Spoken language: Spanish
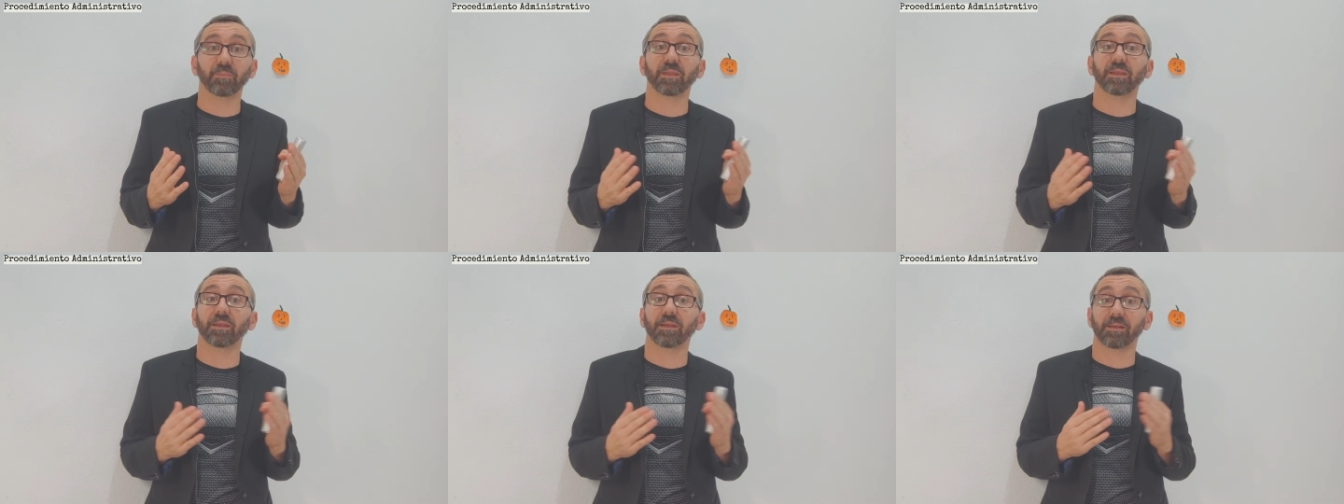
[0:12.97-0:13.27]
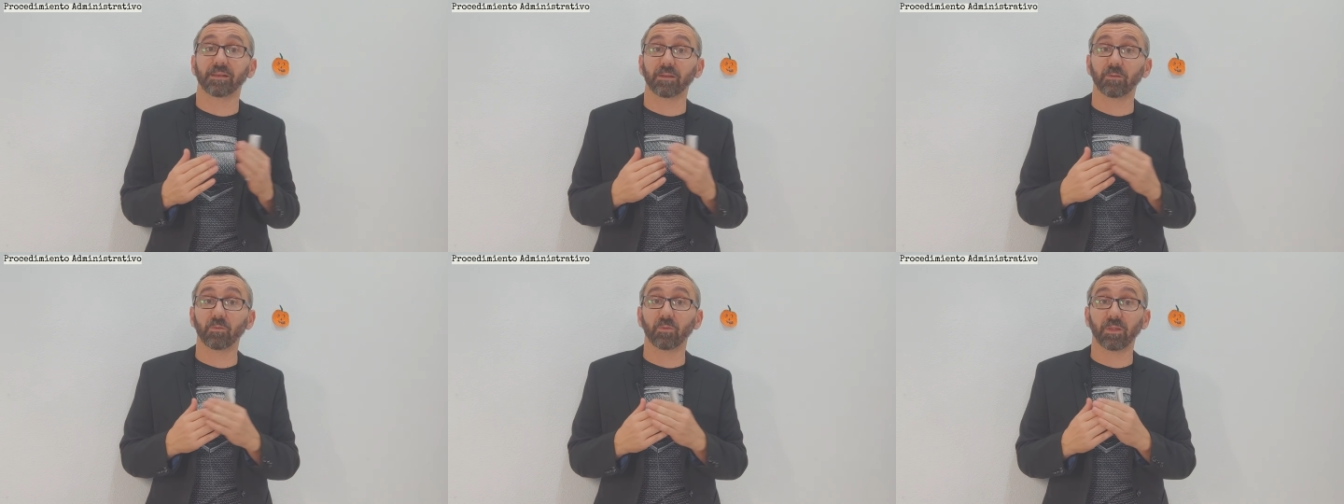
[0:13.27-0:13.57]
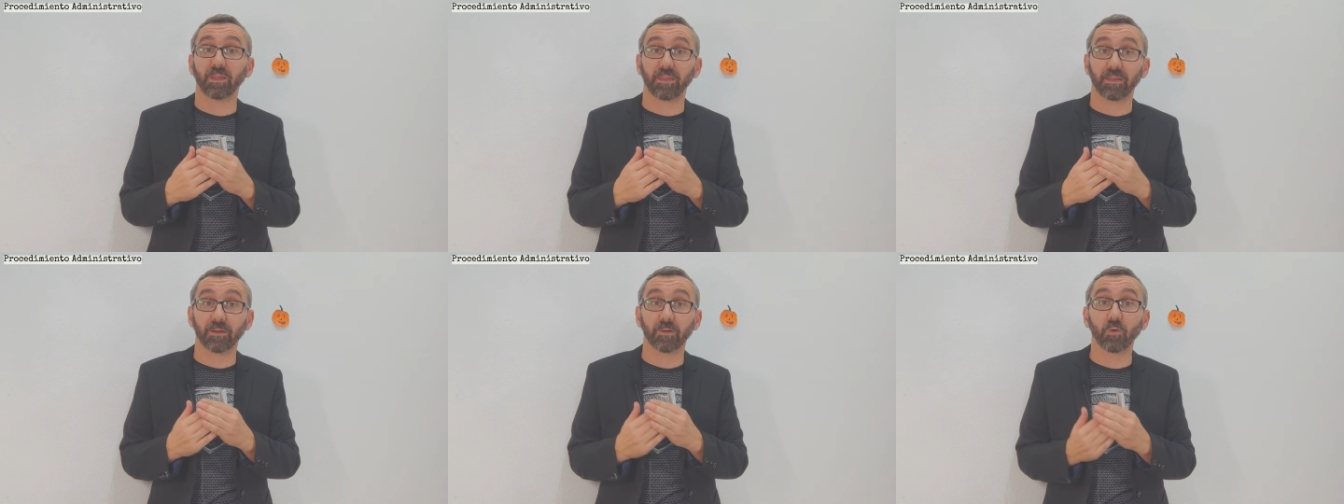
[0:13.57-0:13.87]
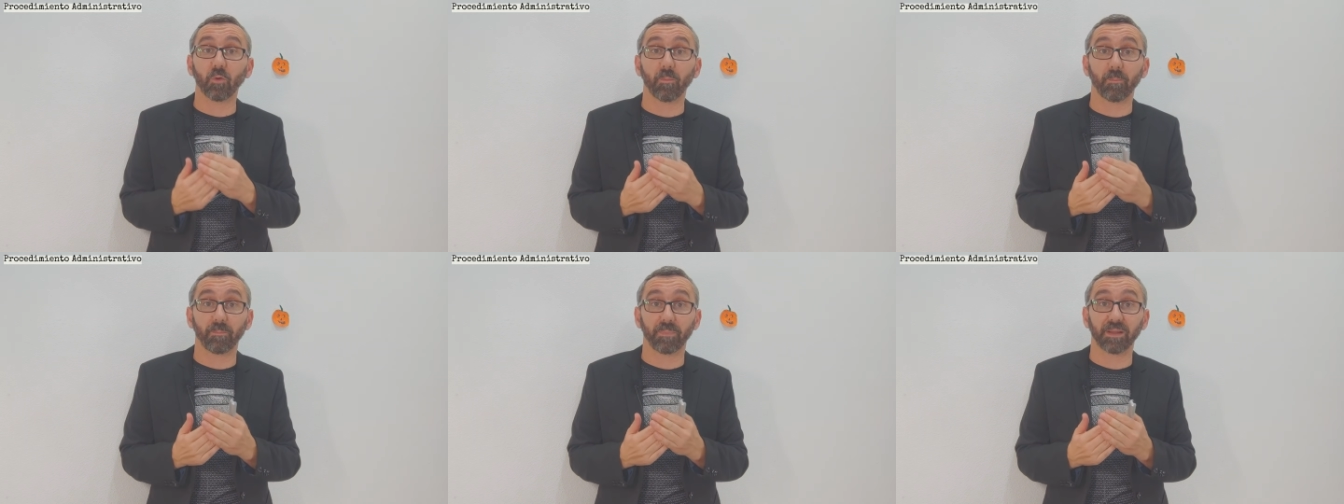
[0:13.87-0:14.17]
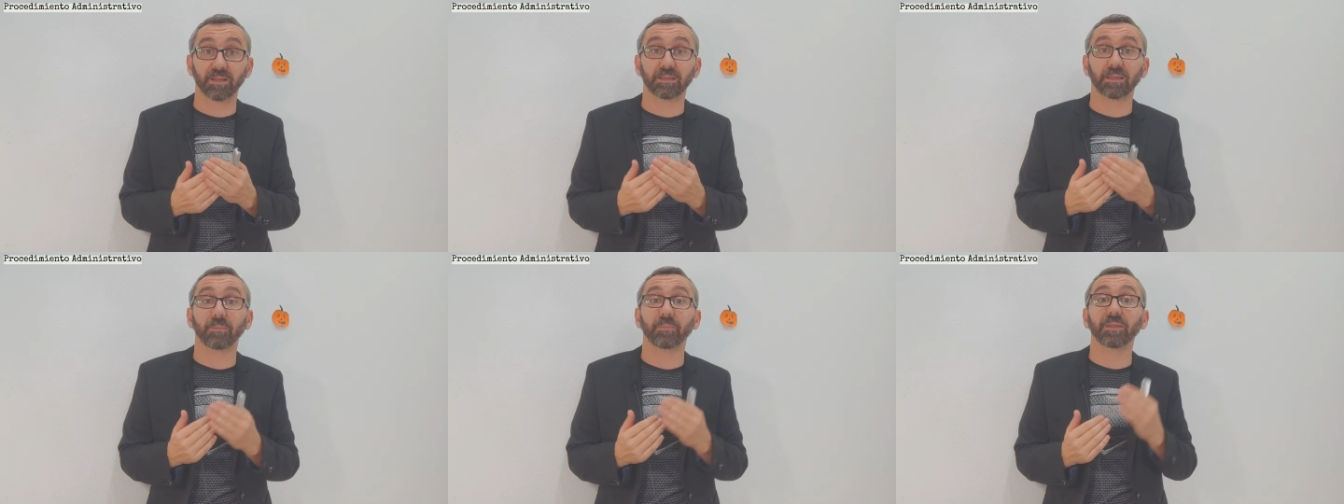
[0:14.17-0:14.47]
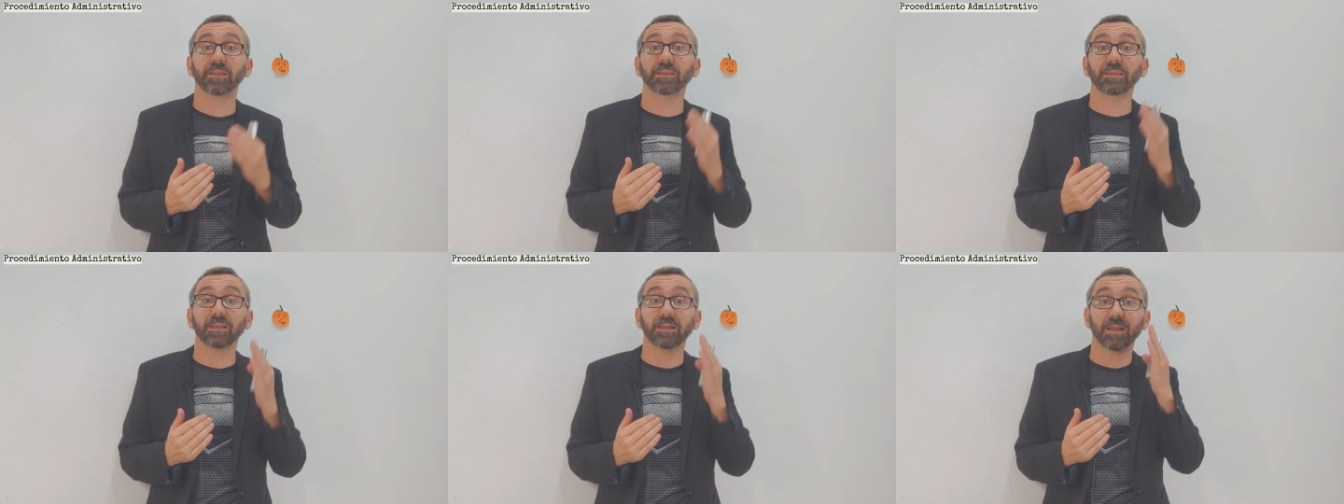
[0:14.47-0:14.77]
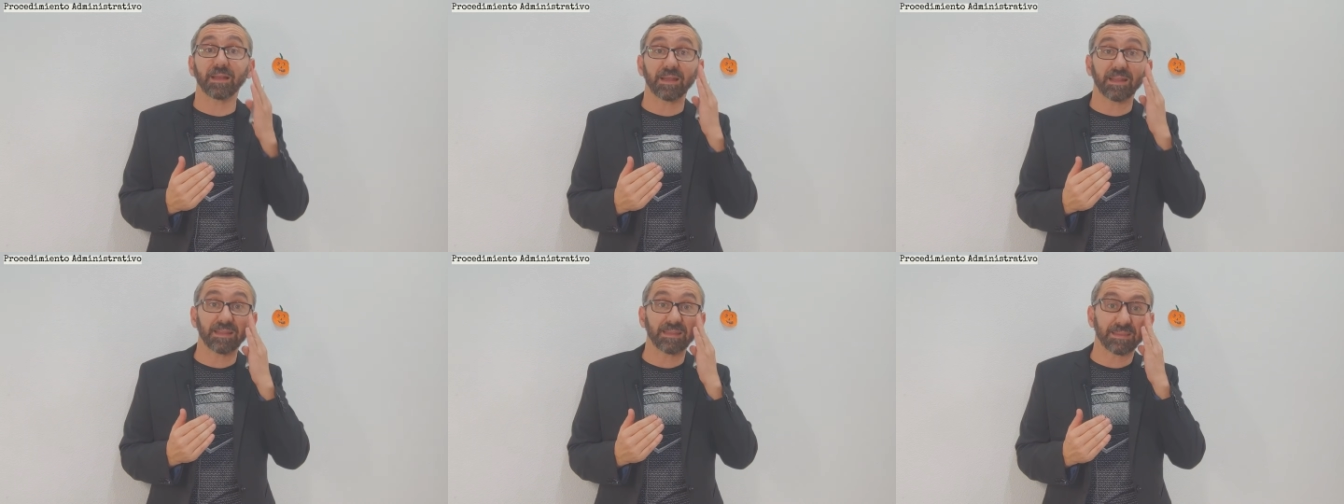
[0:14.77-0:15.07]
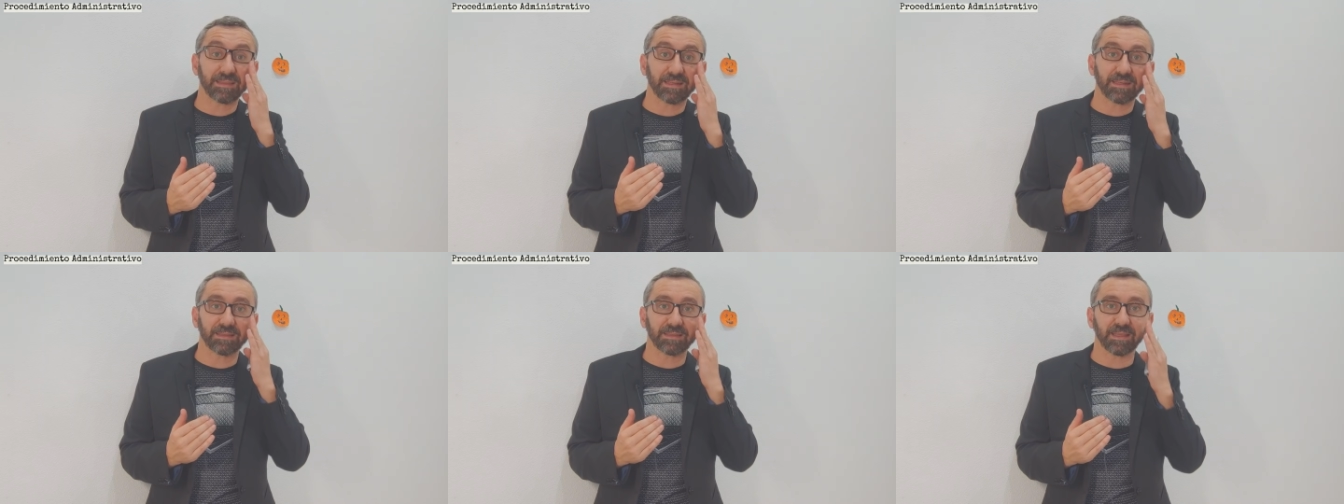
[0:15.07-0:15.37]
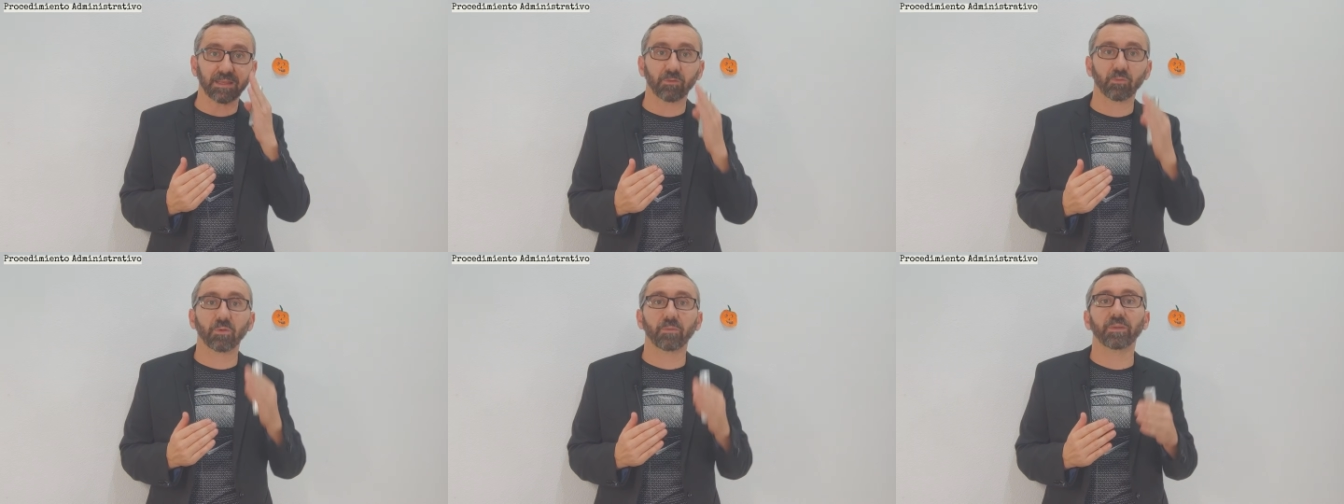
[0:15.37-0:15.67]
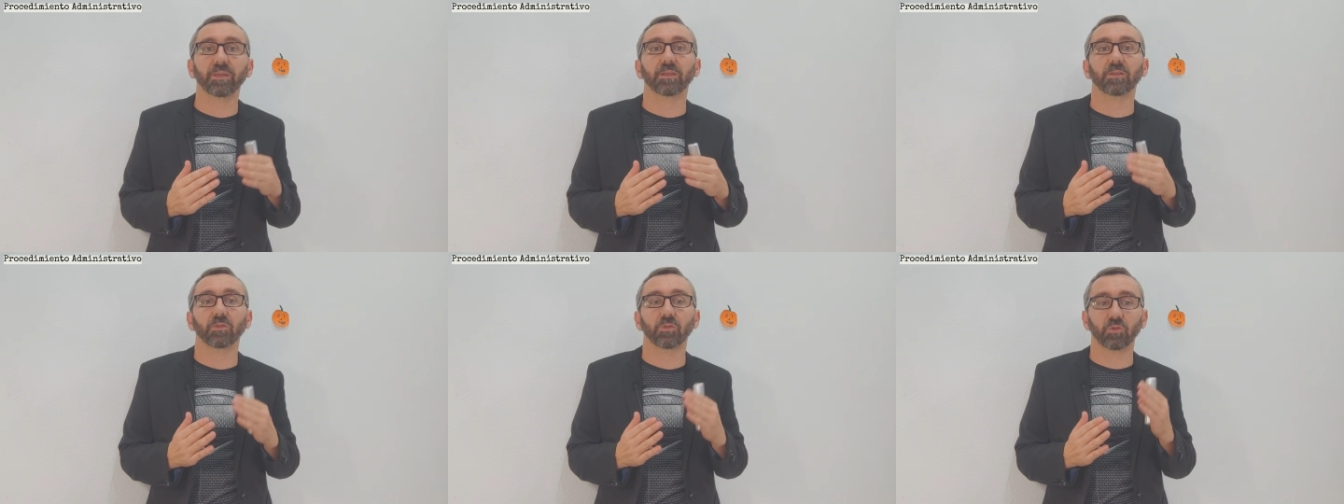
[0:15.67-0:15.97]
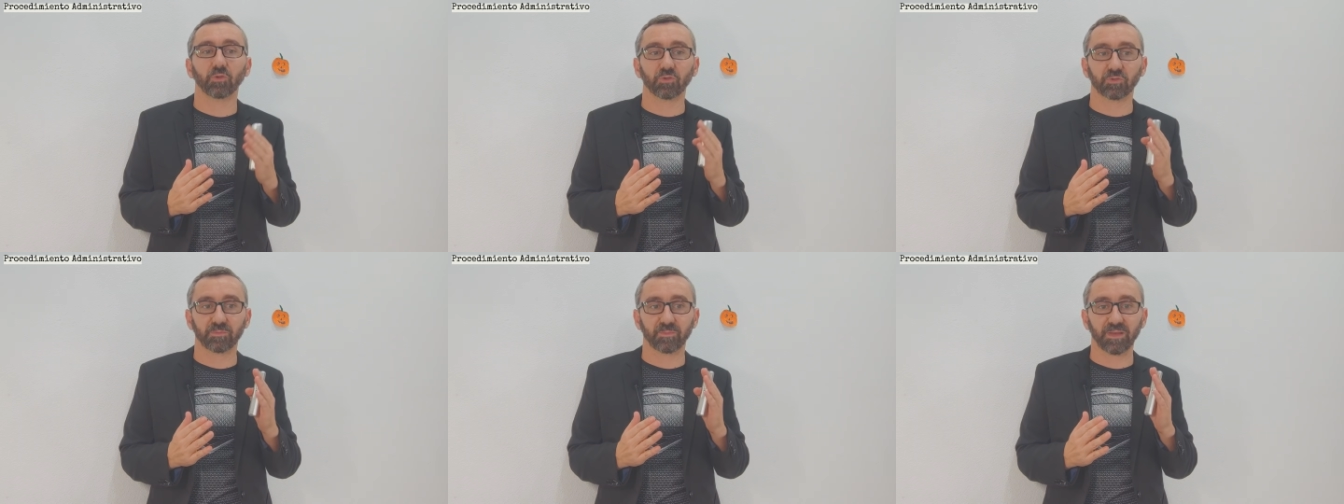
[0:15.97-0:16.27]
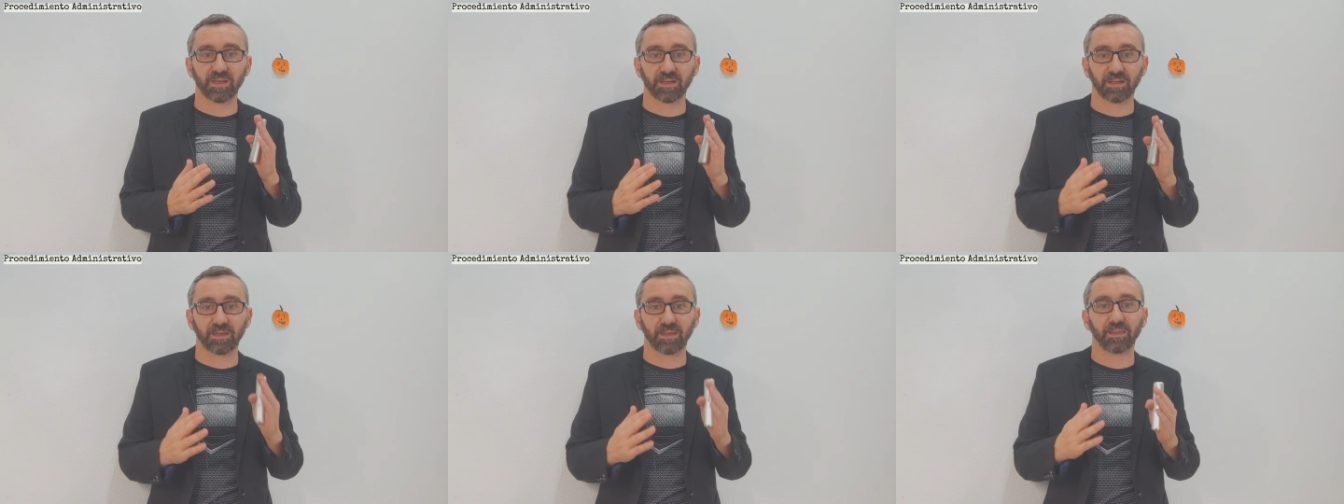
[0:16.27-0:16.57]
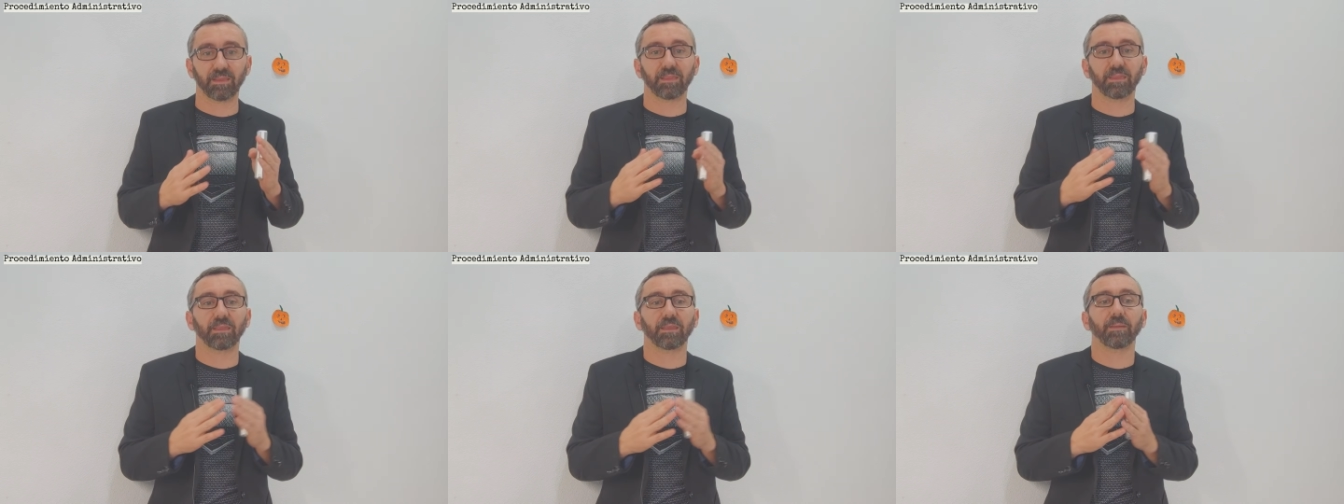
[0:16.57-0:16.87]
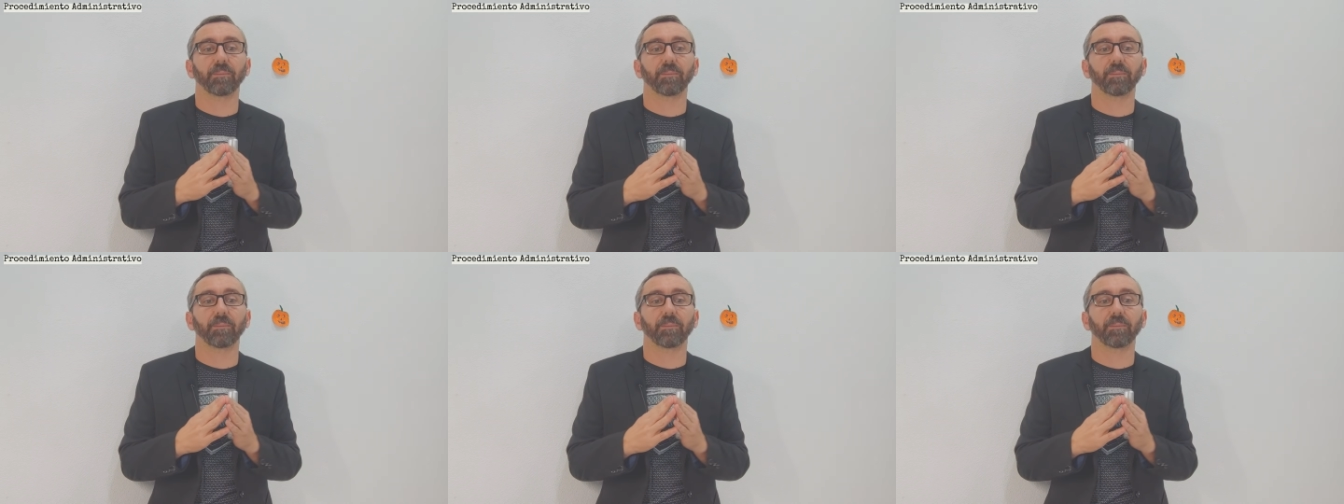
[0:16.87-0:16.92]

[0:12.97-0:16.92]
viene regulada completamente la Ley 39-2015.